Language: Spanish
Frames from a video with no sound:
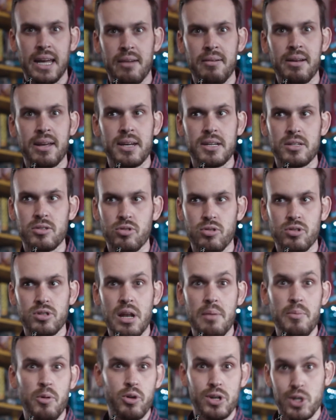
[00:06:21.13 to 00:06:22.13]
Que Annabelle Creation, entonces
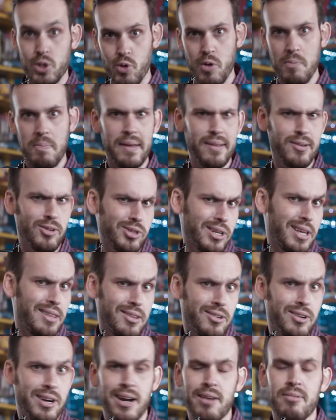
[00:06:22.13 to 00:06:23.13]
a lo mejor es culpa de los que
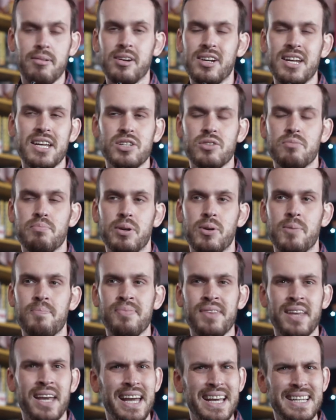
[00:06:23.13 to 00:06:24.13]
hicieron Annabelle Creation, pero
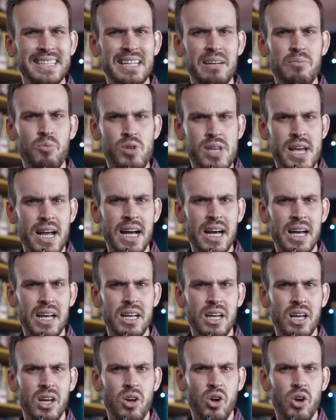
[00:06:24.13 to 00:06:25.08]
esta muñeca